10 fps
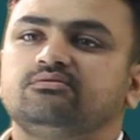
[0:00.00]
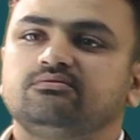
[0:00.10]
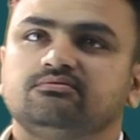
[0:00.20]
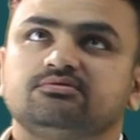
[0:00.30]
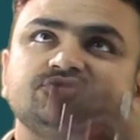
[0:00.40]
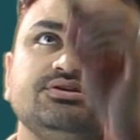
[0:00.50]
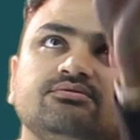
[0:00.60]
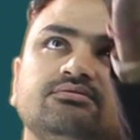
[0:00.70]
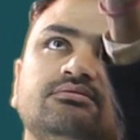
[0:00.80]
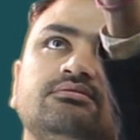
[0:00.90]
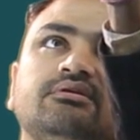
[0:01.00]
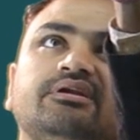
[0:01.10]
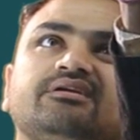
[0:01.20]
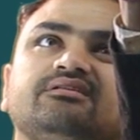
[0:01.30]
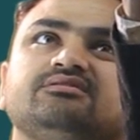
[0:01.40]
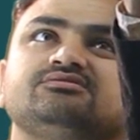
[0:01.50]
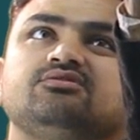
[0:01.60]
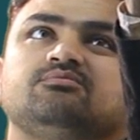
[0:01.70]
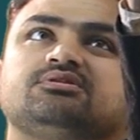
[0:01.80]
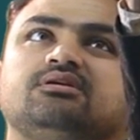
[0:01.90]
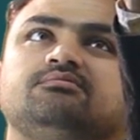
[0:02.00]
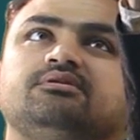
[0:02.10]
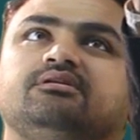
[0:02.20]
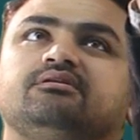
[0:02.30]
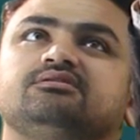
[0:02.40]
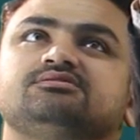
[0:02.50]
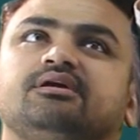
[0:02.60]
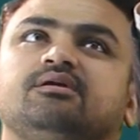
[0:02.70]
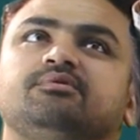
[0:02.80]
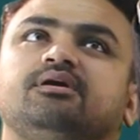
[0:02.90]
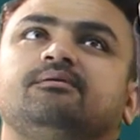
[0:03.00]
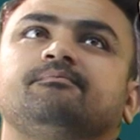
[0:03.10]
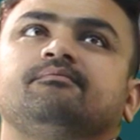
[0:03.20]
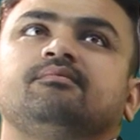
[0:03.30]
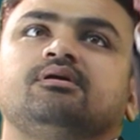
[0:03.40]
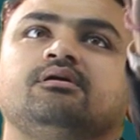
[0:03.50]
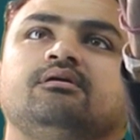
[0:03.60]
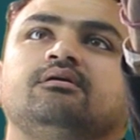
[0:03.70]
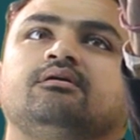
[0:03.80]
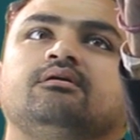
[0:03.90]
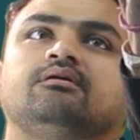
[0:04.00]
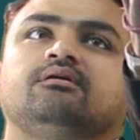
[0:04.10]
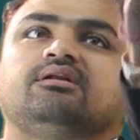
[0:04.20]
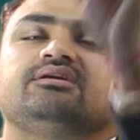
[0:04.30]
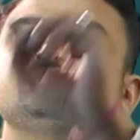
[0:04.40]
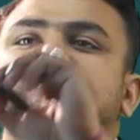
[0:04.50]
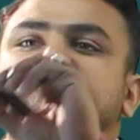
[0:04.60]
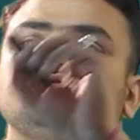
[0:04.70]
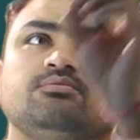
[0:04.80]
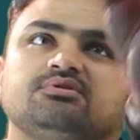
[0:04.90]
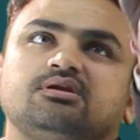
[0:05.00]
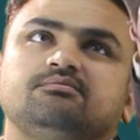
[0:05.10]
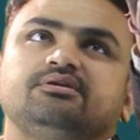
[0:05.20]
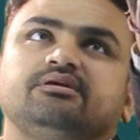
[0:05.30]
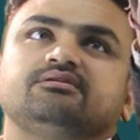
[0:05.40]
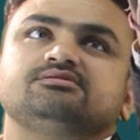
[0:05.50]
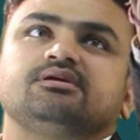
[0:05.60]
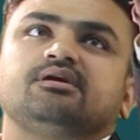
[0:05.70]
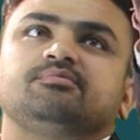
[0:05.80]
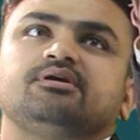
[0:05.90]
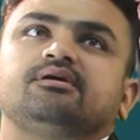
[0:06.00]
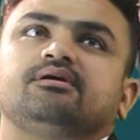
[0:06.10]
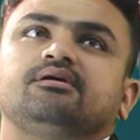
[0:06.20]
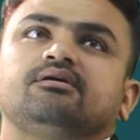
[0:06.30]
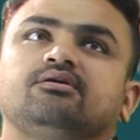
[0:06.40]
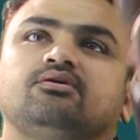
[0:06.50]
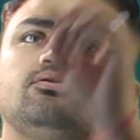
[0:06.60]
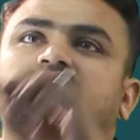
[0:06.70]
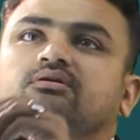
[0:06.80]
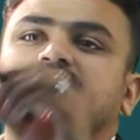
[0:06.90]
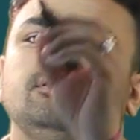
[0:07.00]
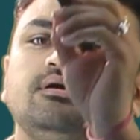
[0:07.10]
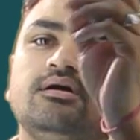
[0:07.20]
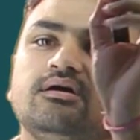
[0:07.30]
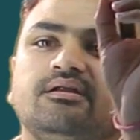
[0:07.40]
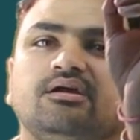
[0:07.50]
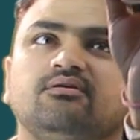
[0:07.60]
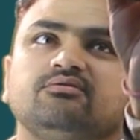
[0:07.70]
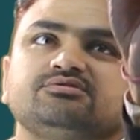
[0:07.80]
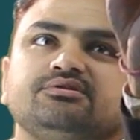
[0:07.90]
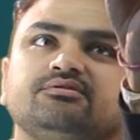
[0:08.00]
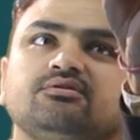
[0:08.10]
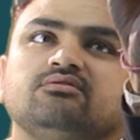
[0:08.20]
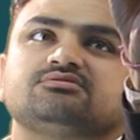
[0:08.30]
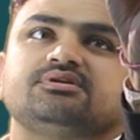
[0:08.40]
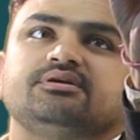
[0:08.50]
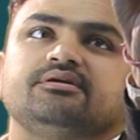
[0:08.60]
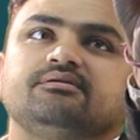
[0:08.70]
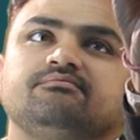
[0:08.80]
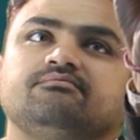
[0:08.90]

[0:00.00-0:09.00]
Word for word: टू ज़ीरो ग्रेटर देन ज़ीरो मतलब इंक्रीजिंग ए पी है लेस देन ज़ीरो मतलब डिक्रीजिंग ए पी है और अगर इक्वल टू ज़ीरो तो कॉन्स्टेंट है